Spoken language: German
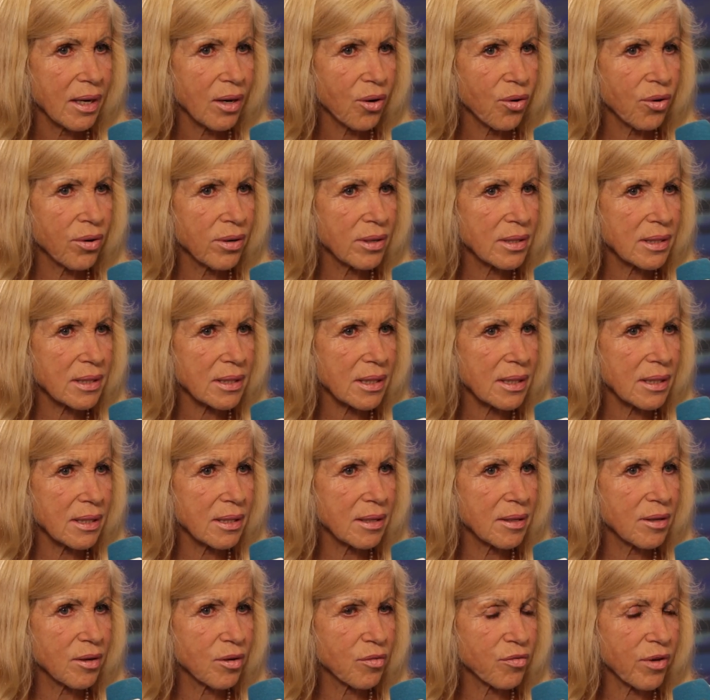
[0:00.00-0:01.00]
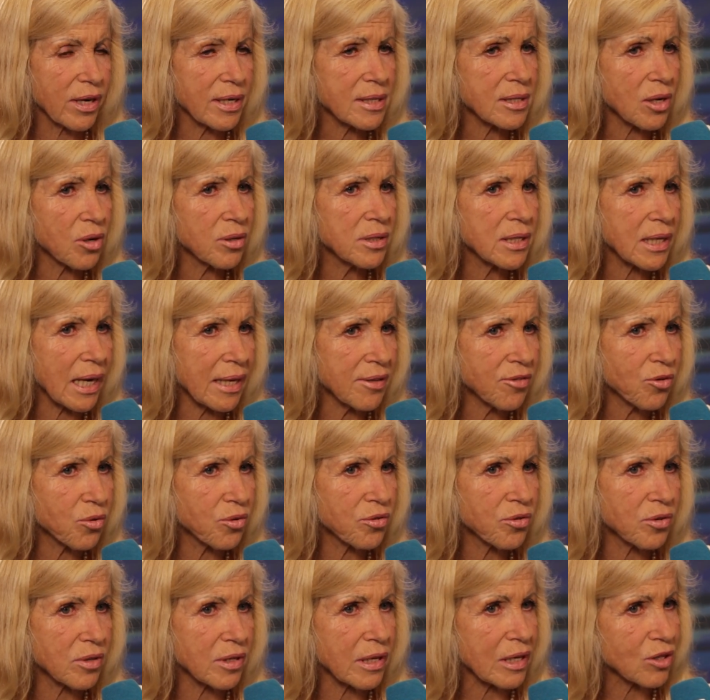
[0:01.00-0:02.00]
Und äh, weil es auch eine ganz
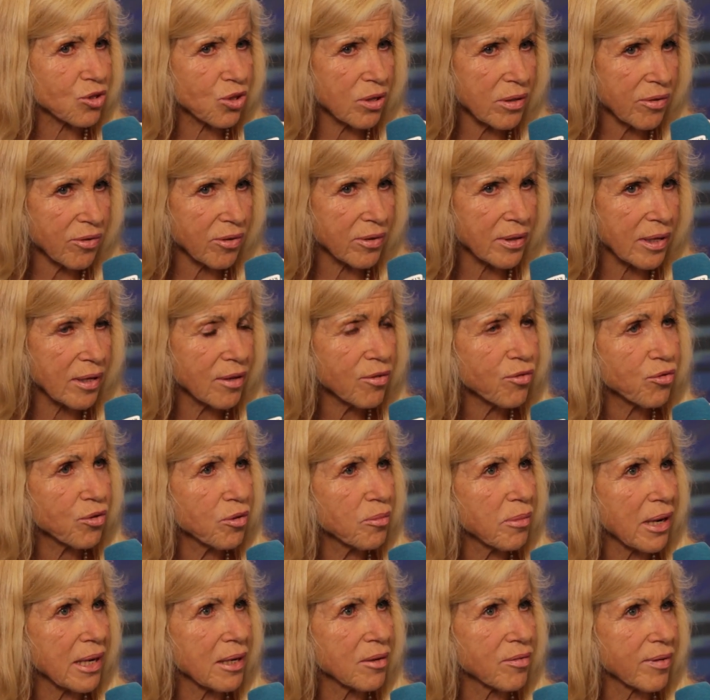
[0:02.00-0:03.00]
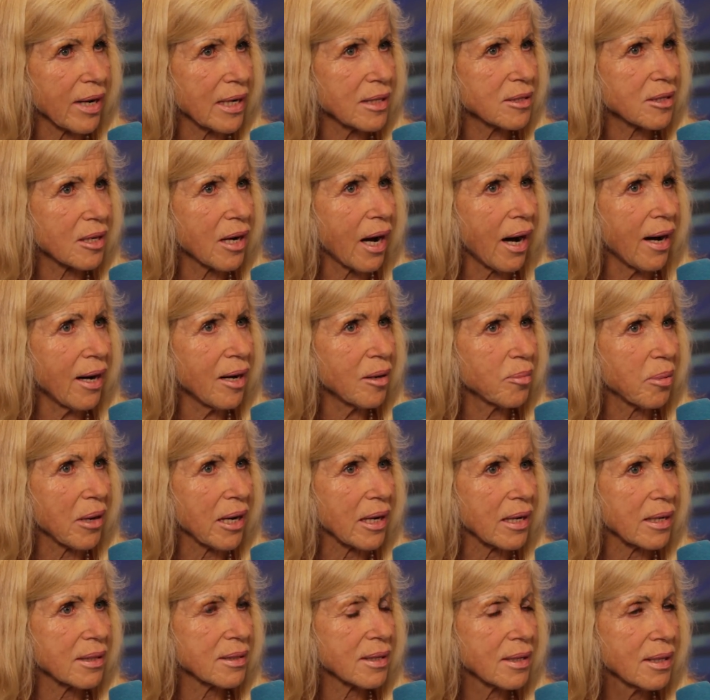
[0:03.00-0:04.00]
große Unterstützung ist für meine weitere
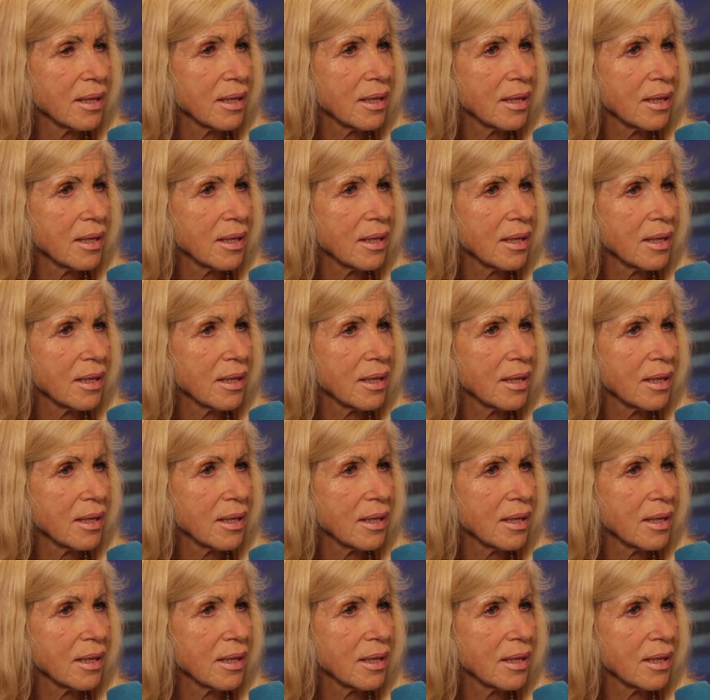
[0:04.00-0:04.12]
Arbeit,